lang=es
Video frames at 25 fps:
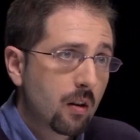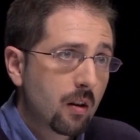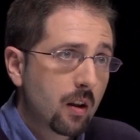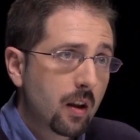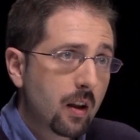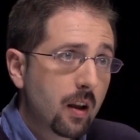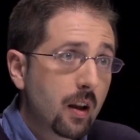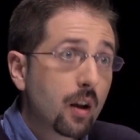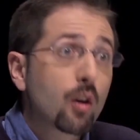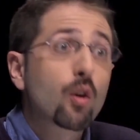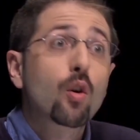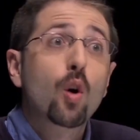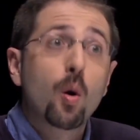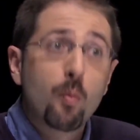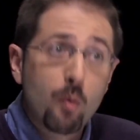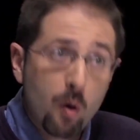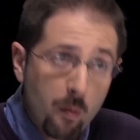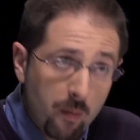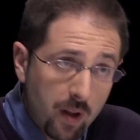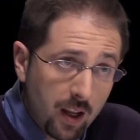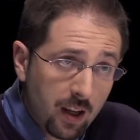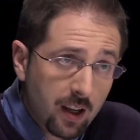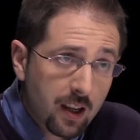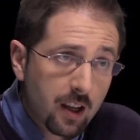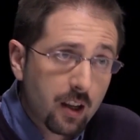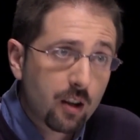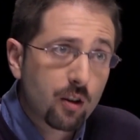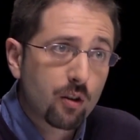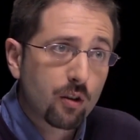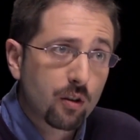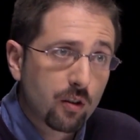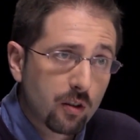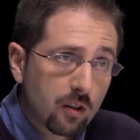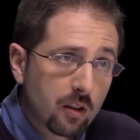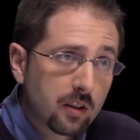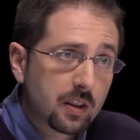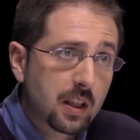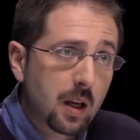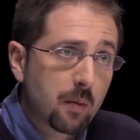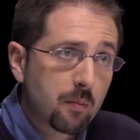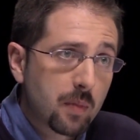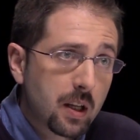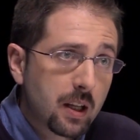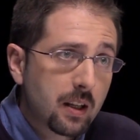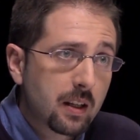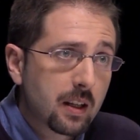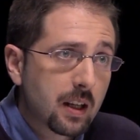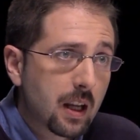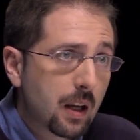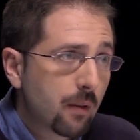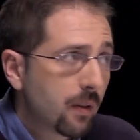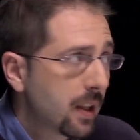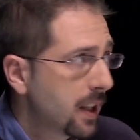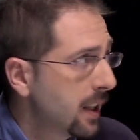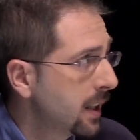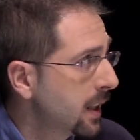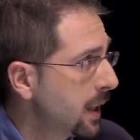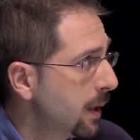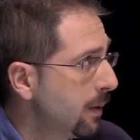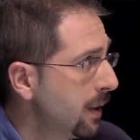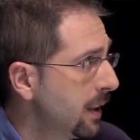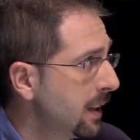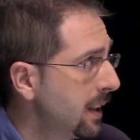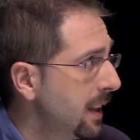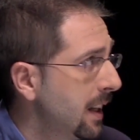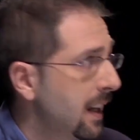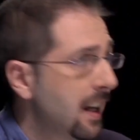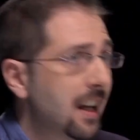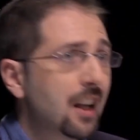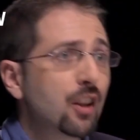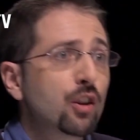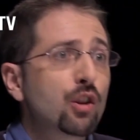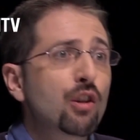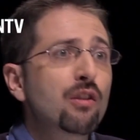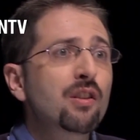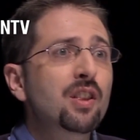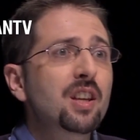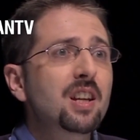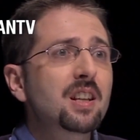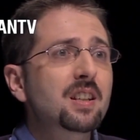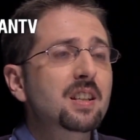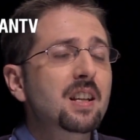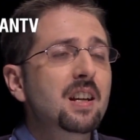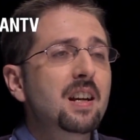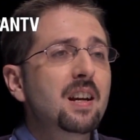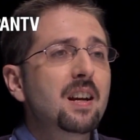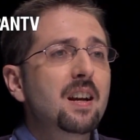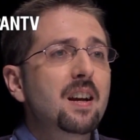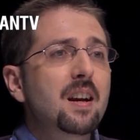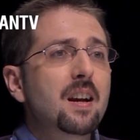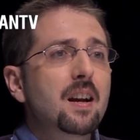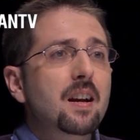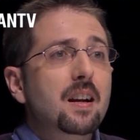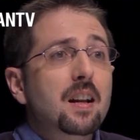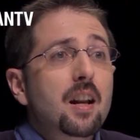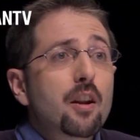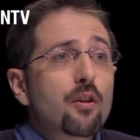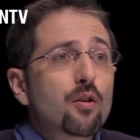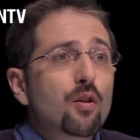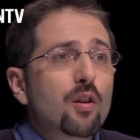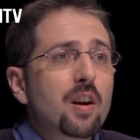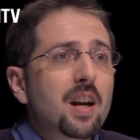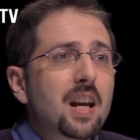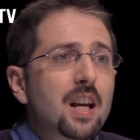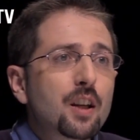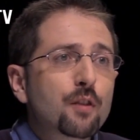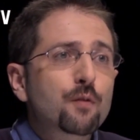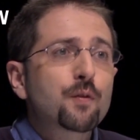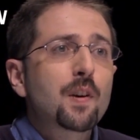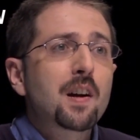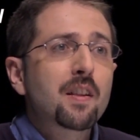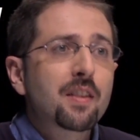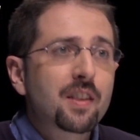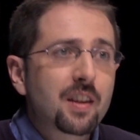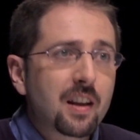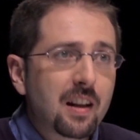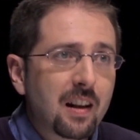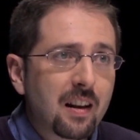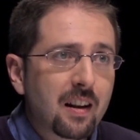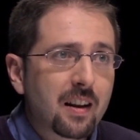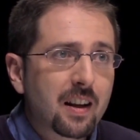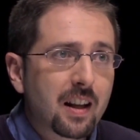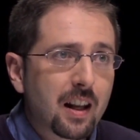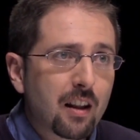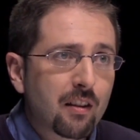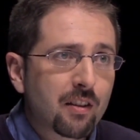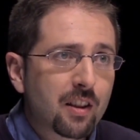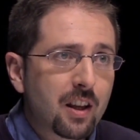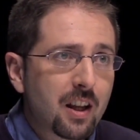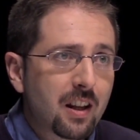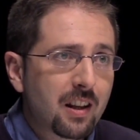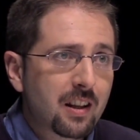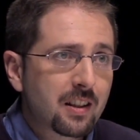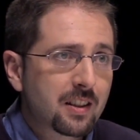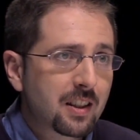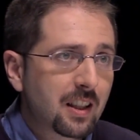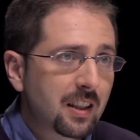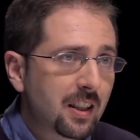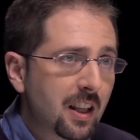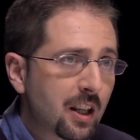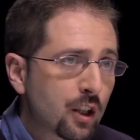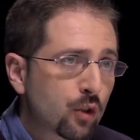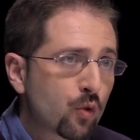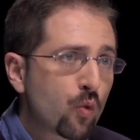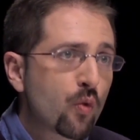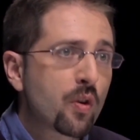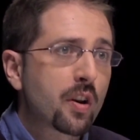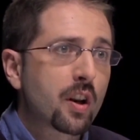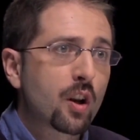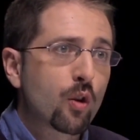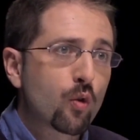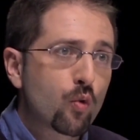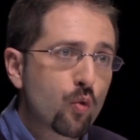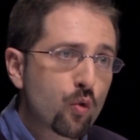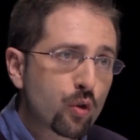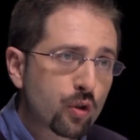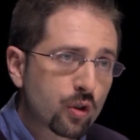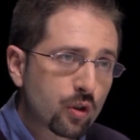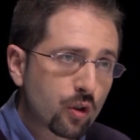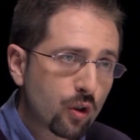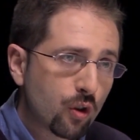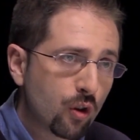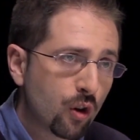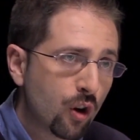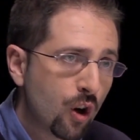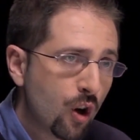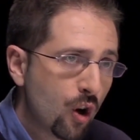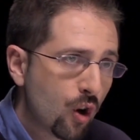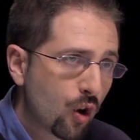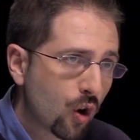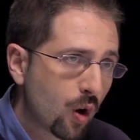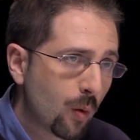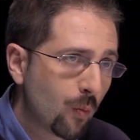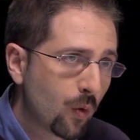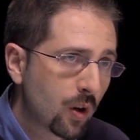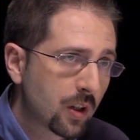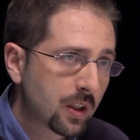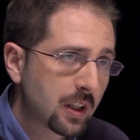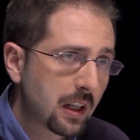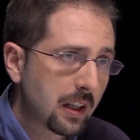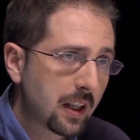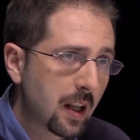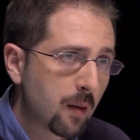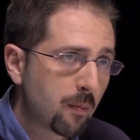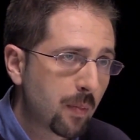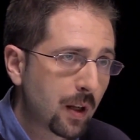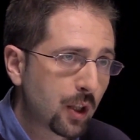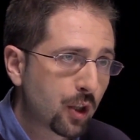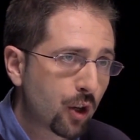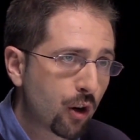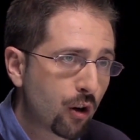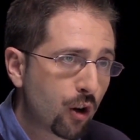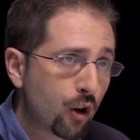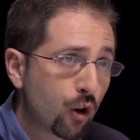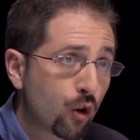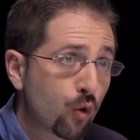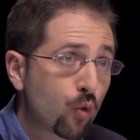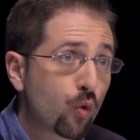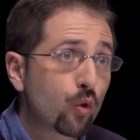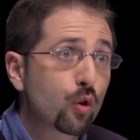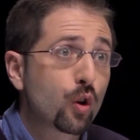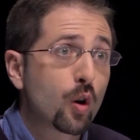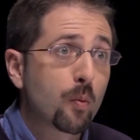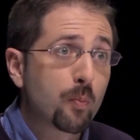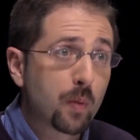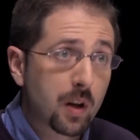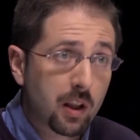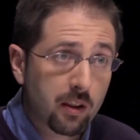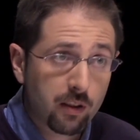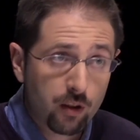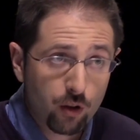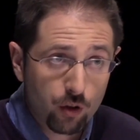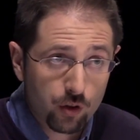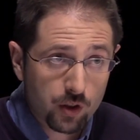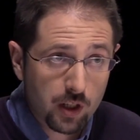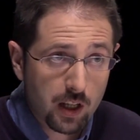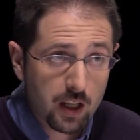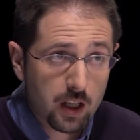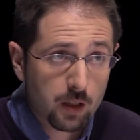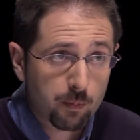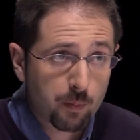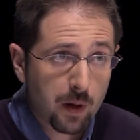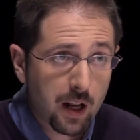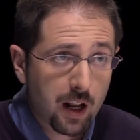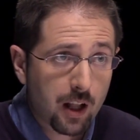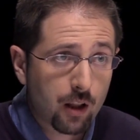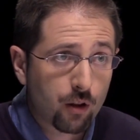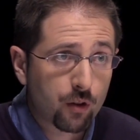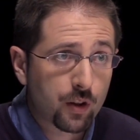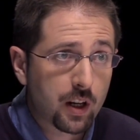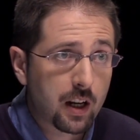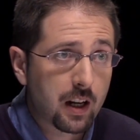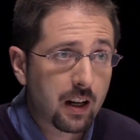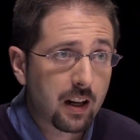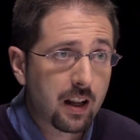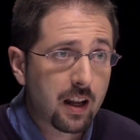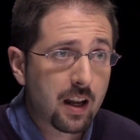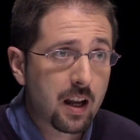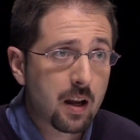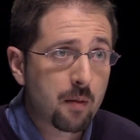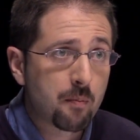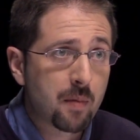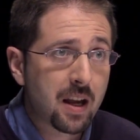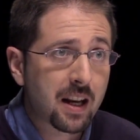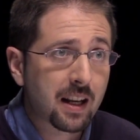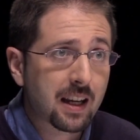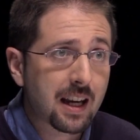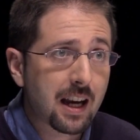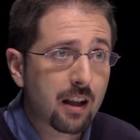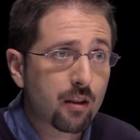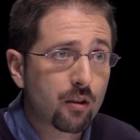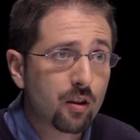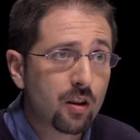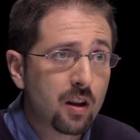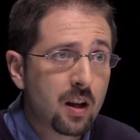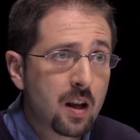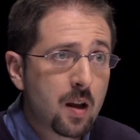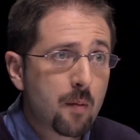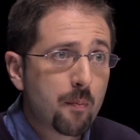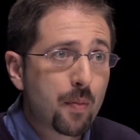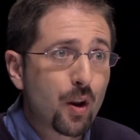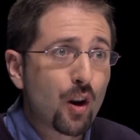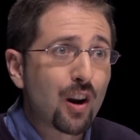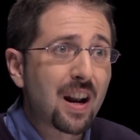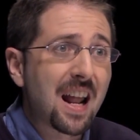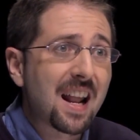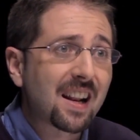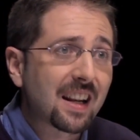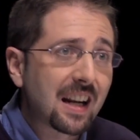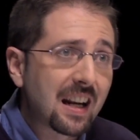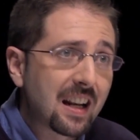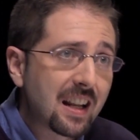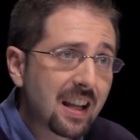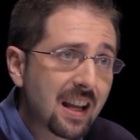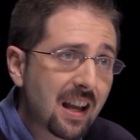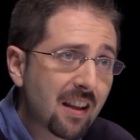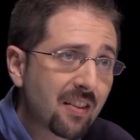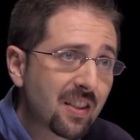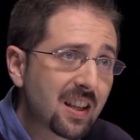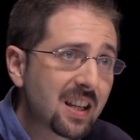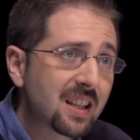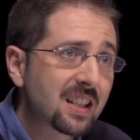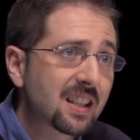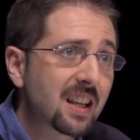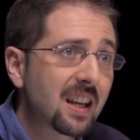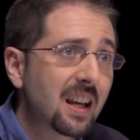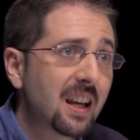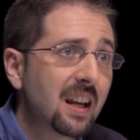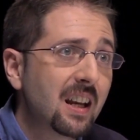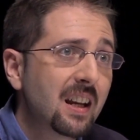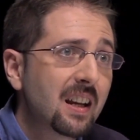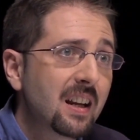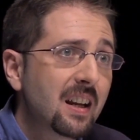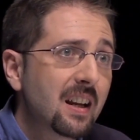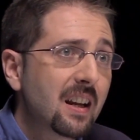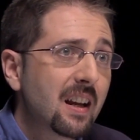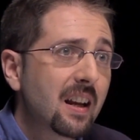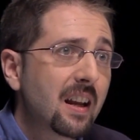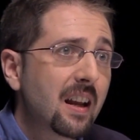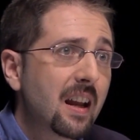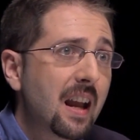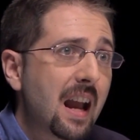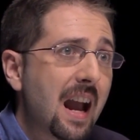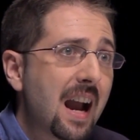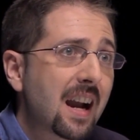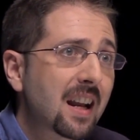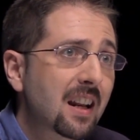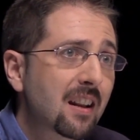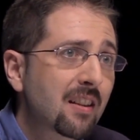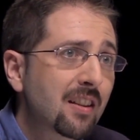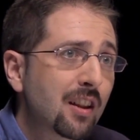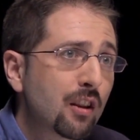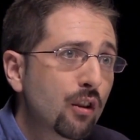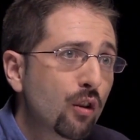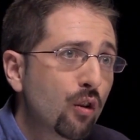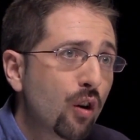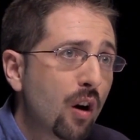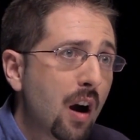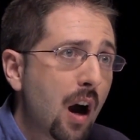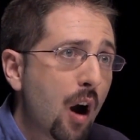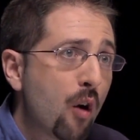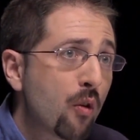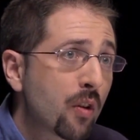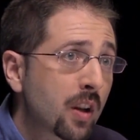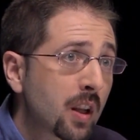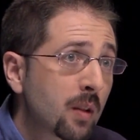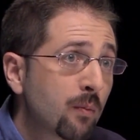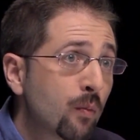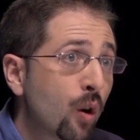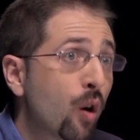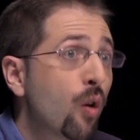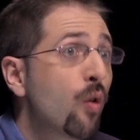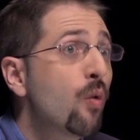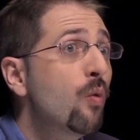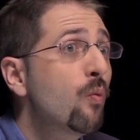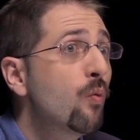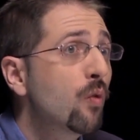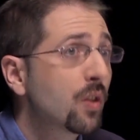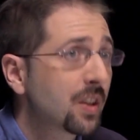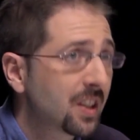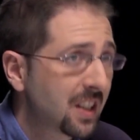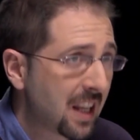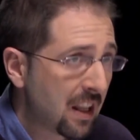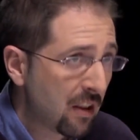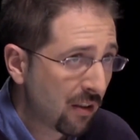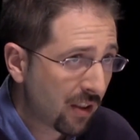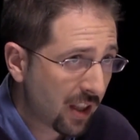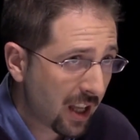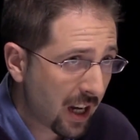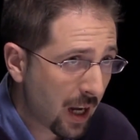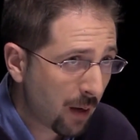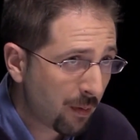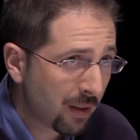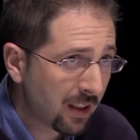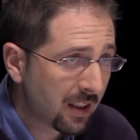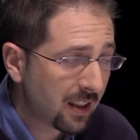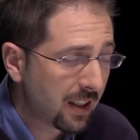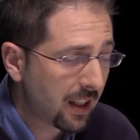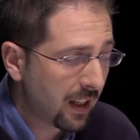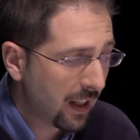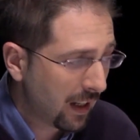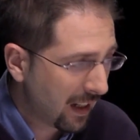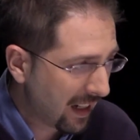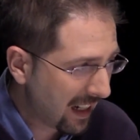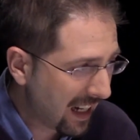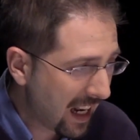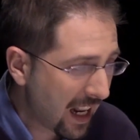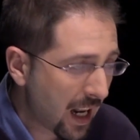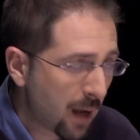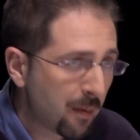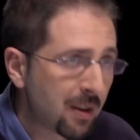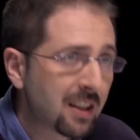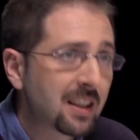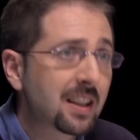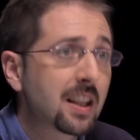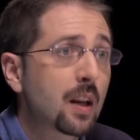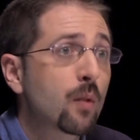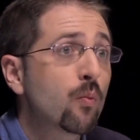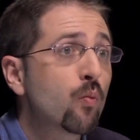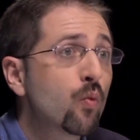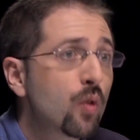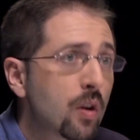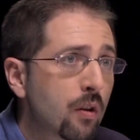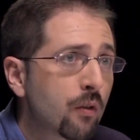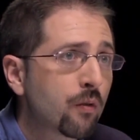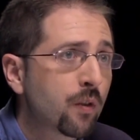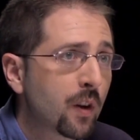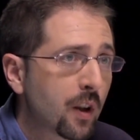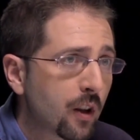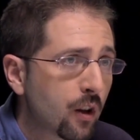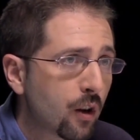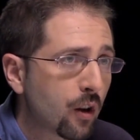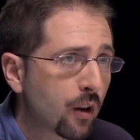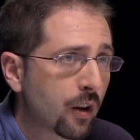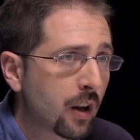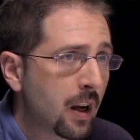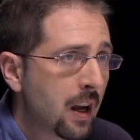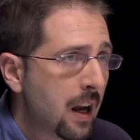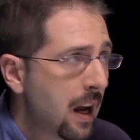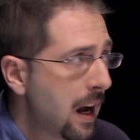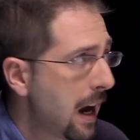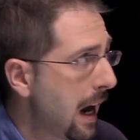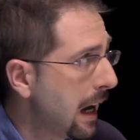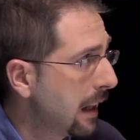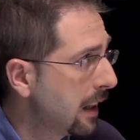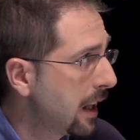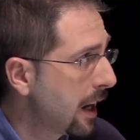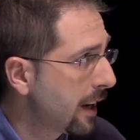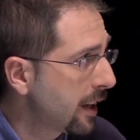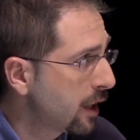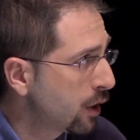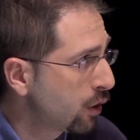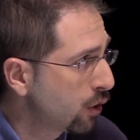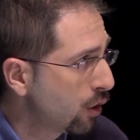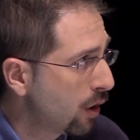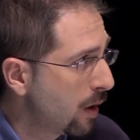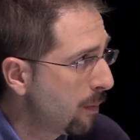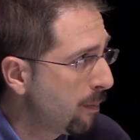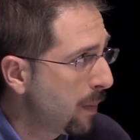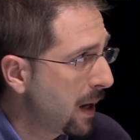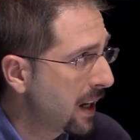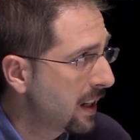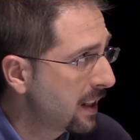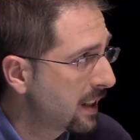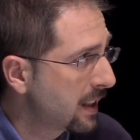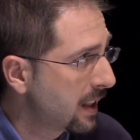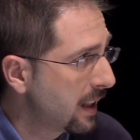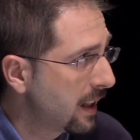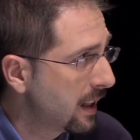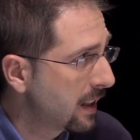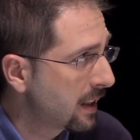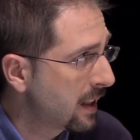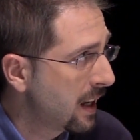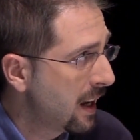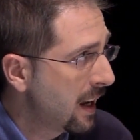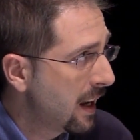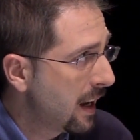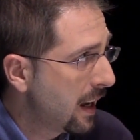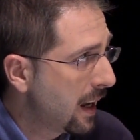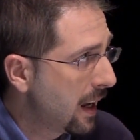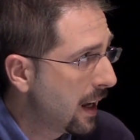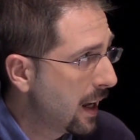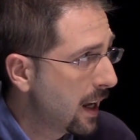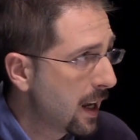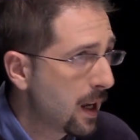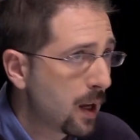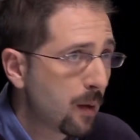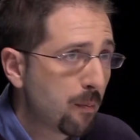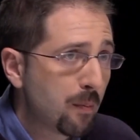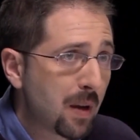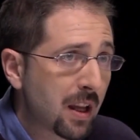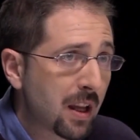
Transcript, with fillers: Eh, como México también, evidentemente. Entonces, Claro, es fácil crecer si tienes un recurso como es el del petróleo, cuyo precio se ha disparado en el eh, mercado, pero la realidad es que eh, ha crecido a un ritmo, sinceramente, claramente muy inferior al del resto de países eh,